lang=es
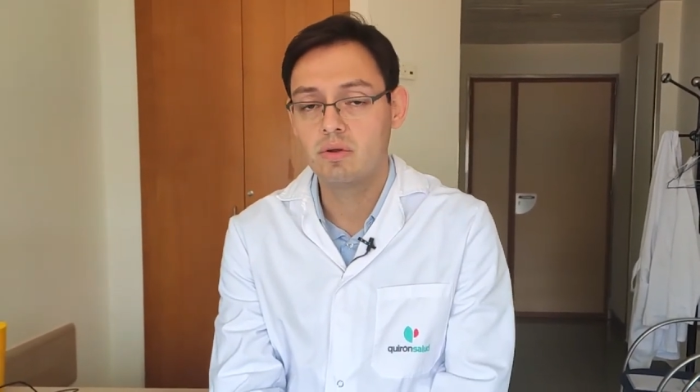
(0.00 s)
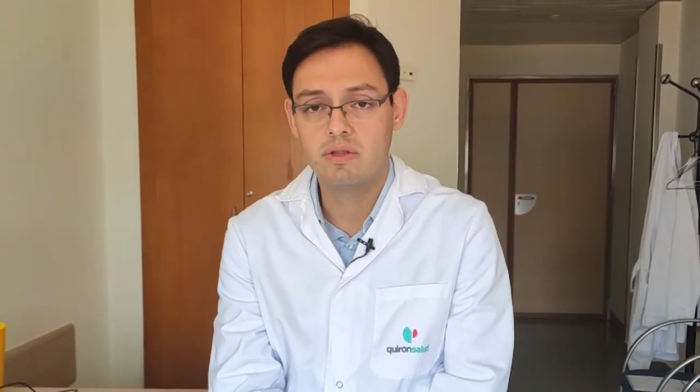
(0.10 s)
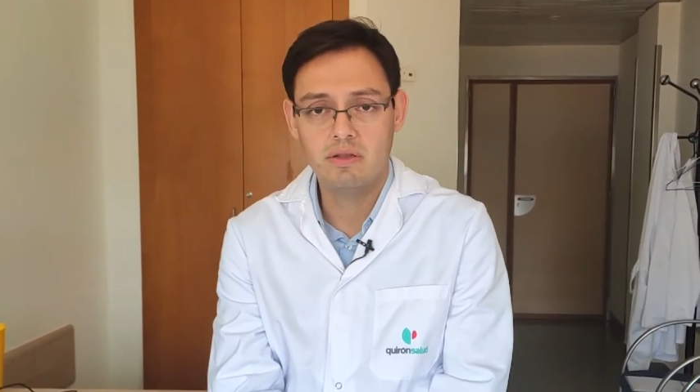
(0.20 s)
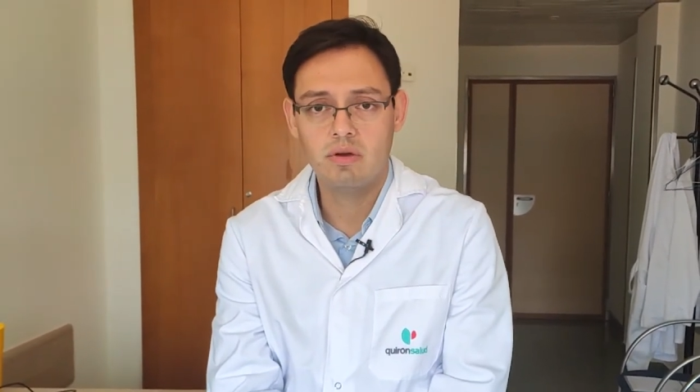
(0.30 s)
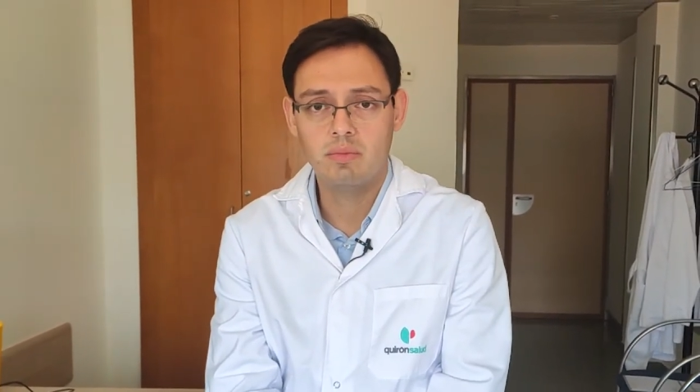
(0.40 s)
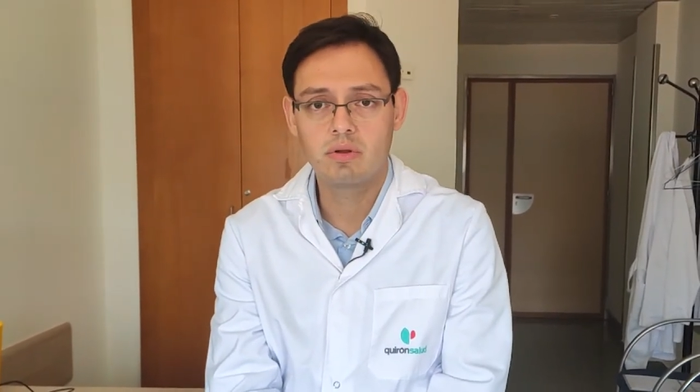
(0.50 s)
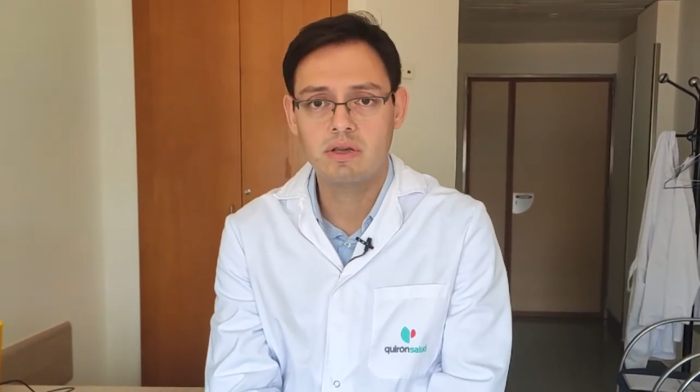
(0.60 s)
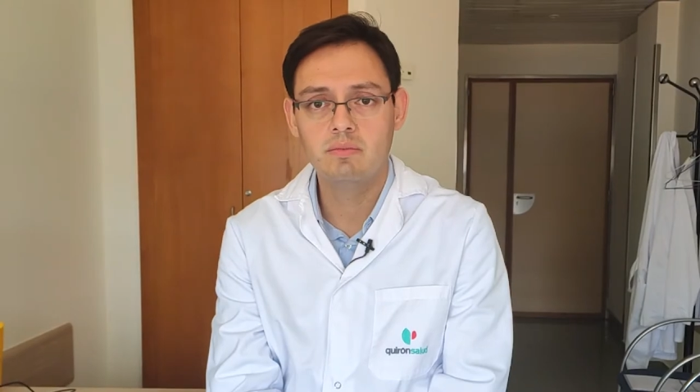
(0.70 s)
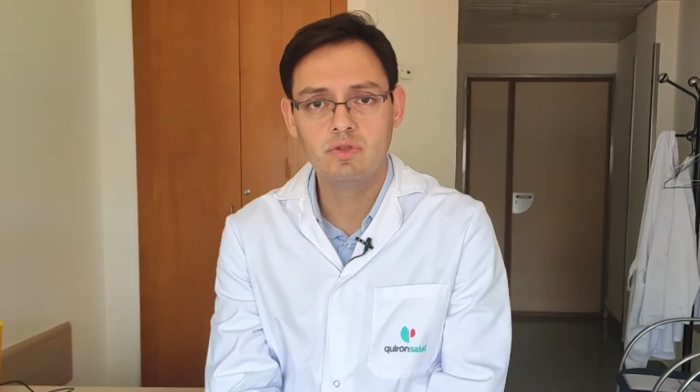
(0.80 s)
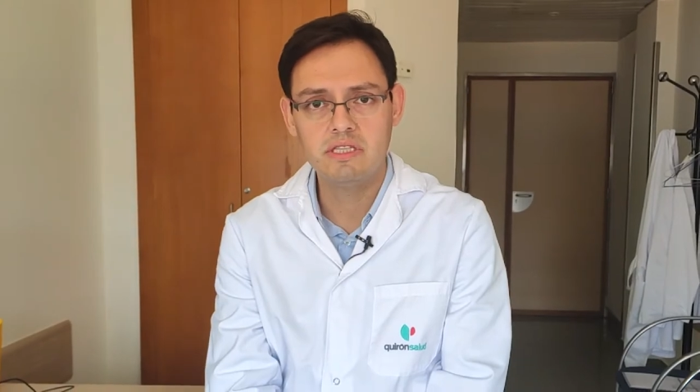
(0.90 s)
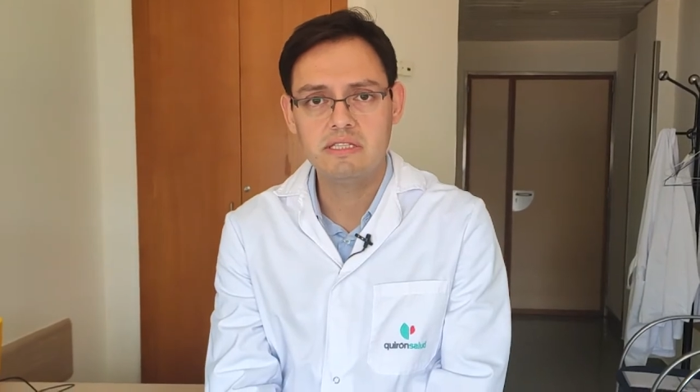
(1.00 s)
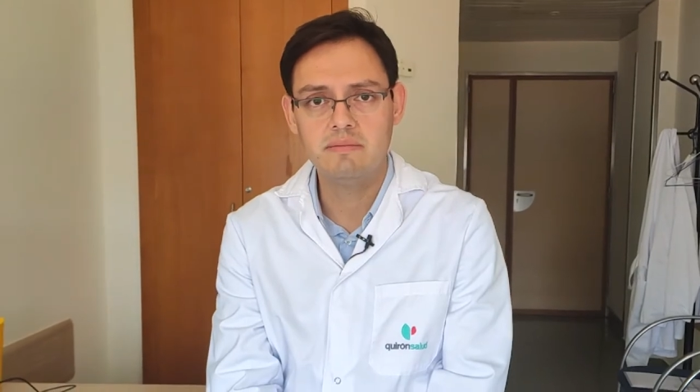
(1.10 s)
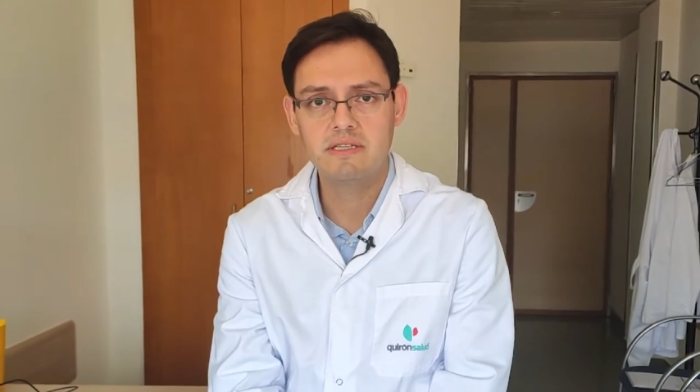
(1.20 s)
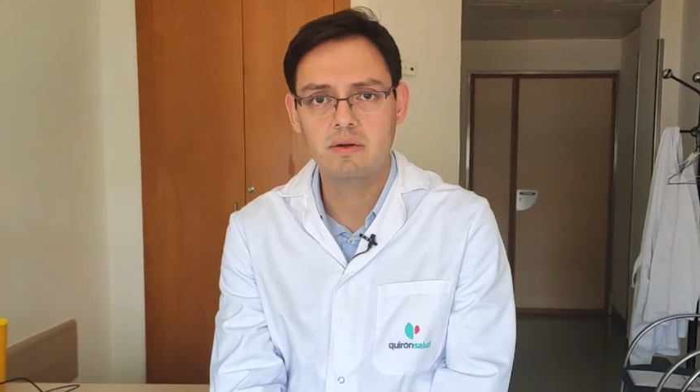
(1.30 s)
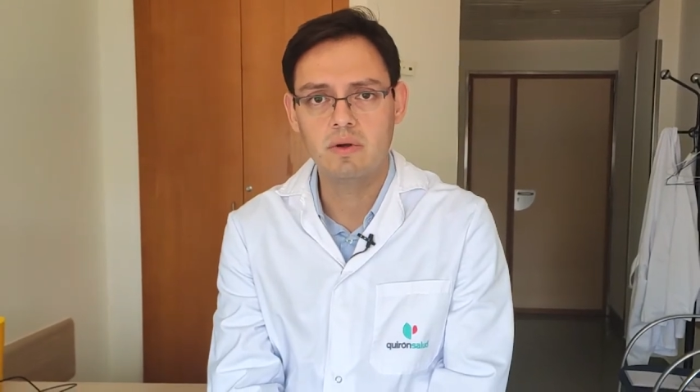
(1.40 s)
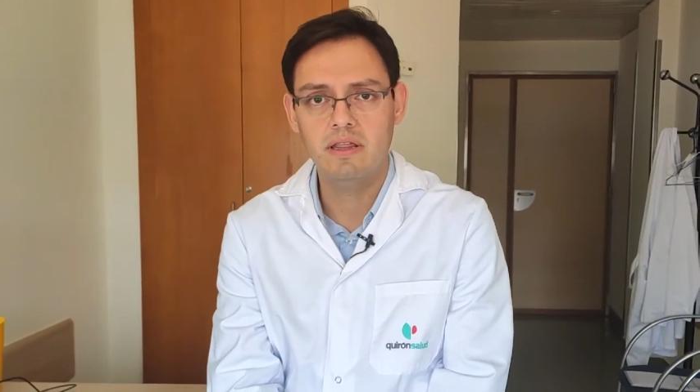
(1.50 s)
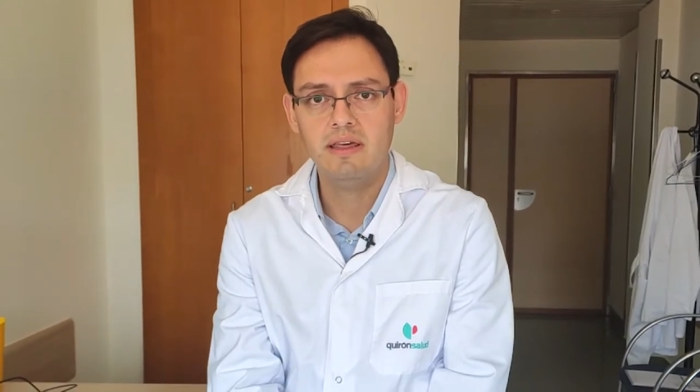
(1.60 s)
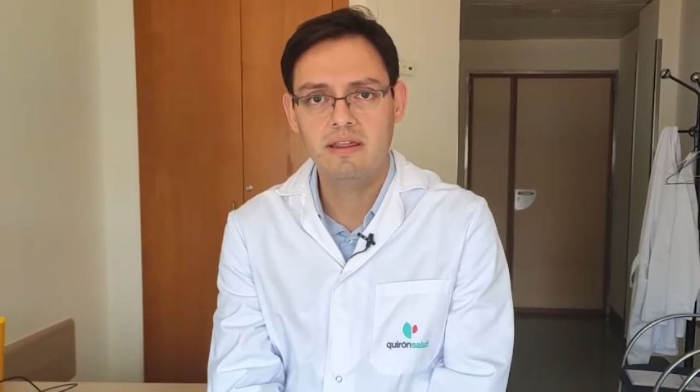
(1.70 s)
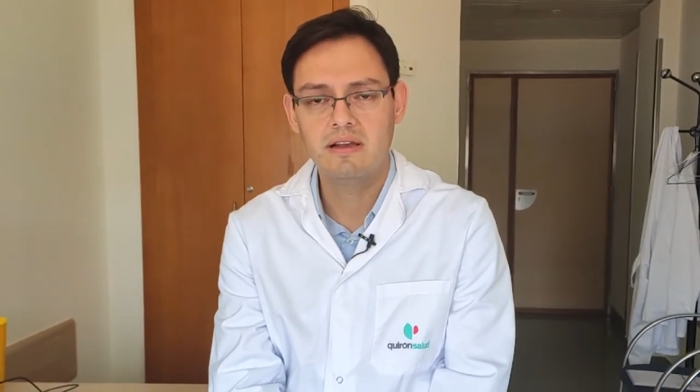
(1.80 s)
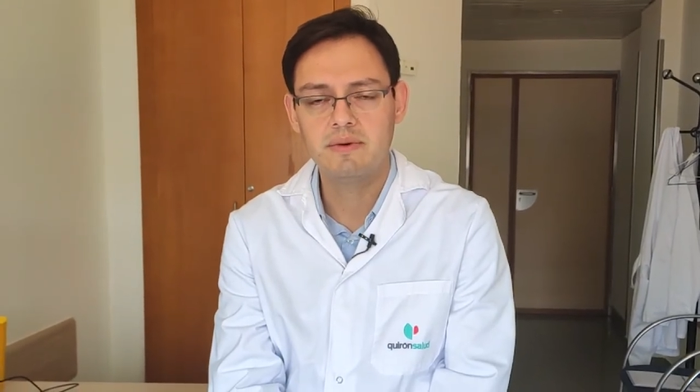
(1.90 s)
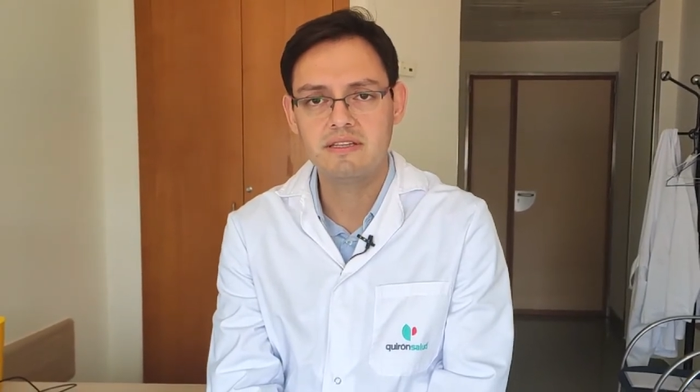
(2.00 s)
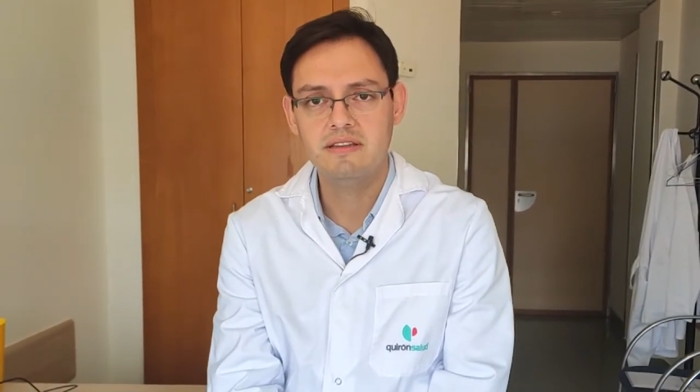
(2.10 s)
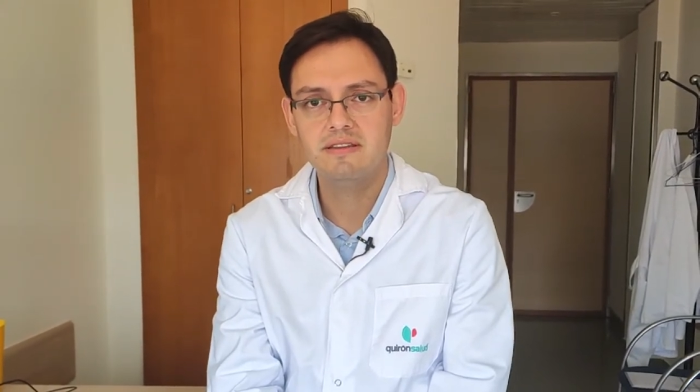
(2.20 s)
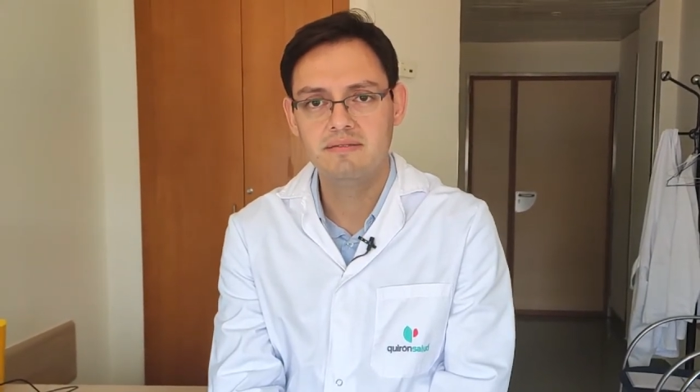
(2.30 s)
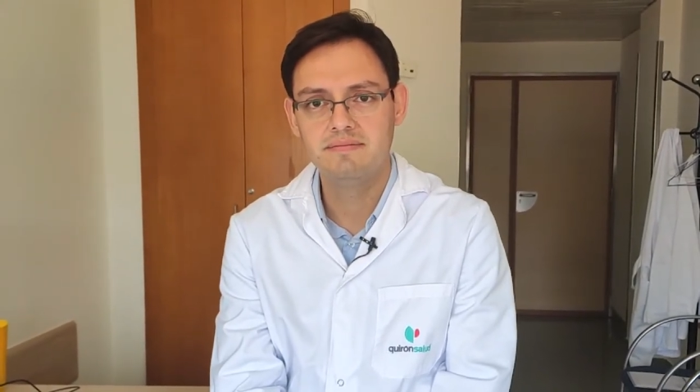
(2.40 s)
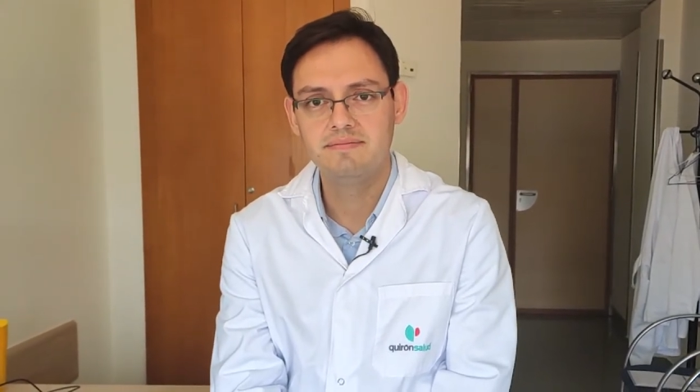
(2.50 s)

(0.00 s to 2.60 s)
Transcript: por lo tanto, aporta muchísima seguridad al paciente.